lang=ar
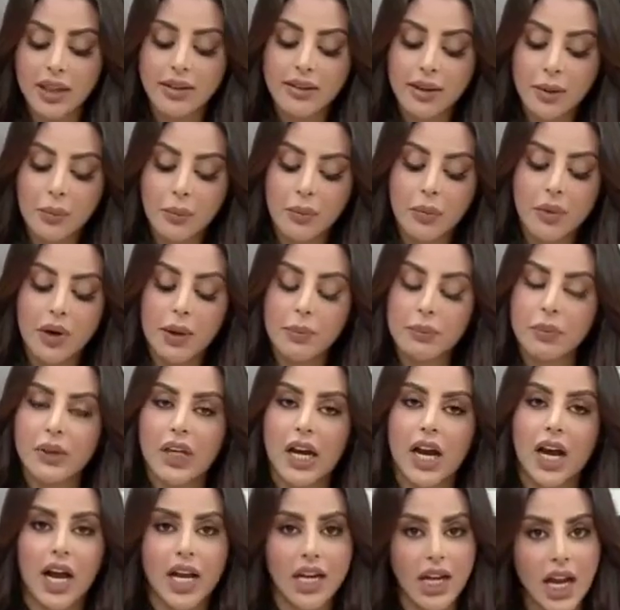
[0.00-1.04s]
تم
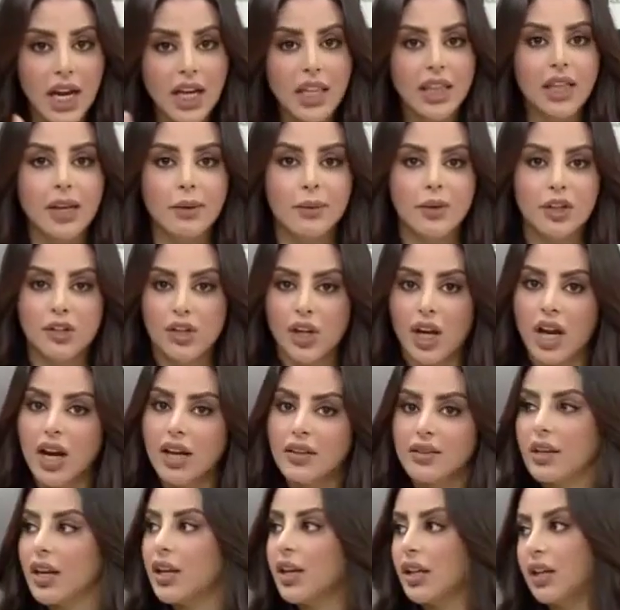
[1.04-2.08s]
ربطها على اكثر من
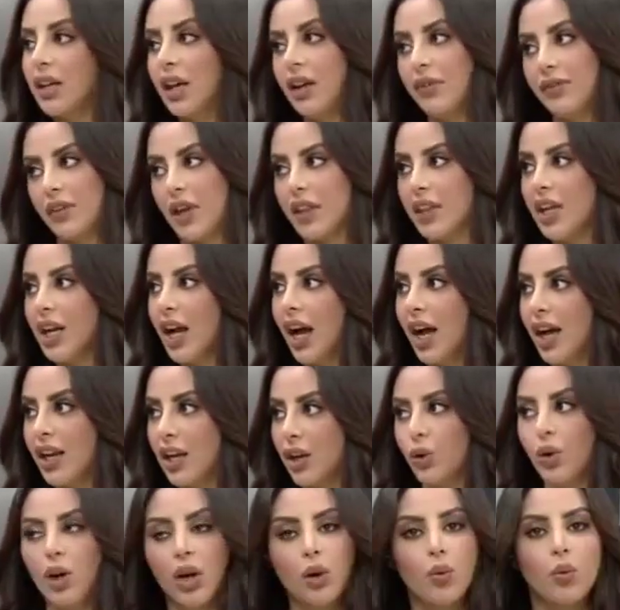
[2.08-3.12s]
جهاز انا في هذه الحاله
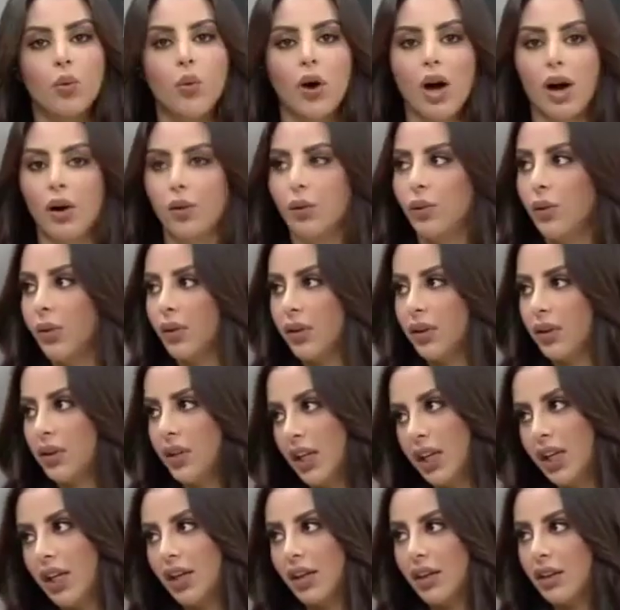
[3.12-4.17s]
اقول لك واو
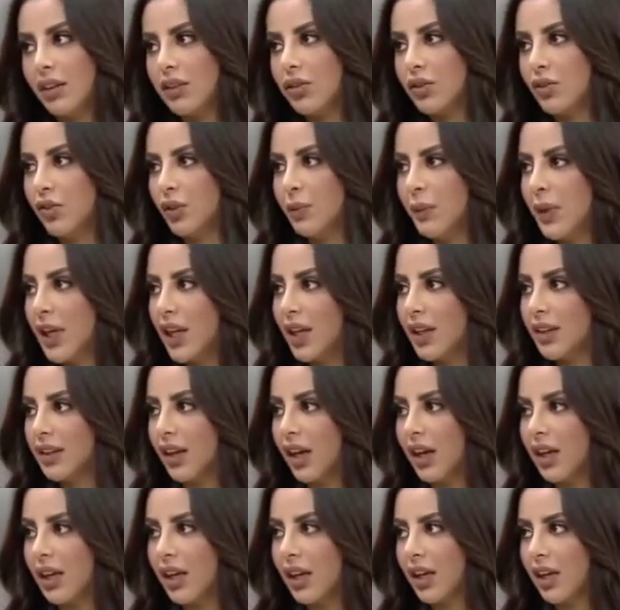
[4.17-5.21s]
يعني جميله
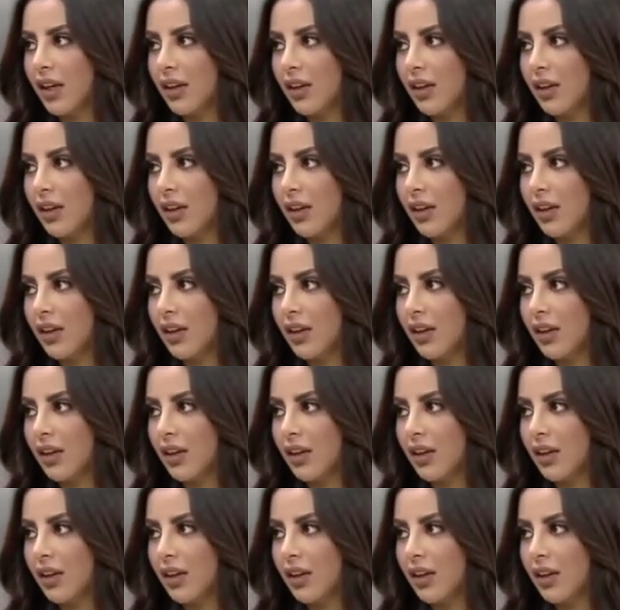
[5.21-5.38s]
التقنيه بالضبط,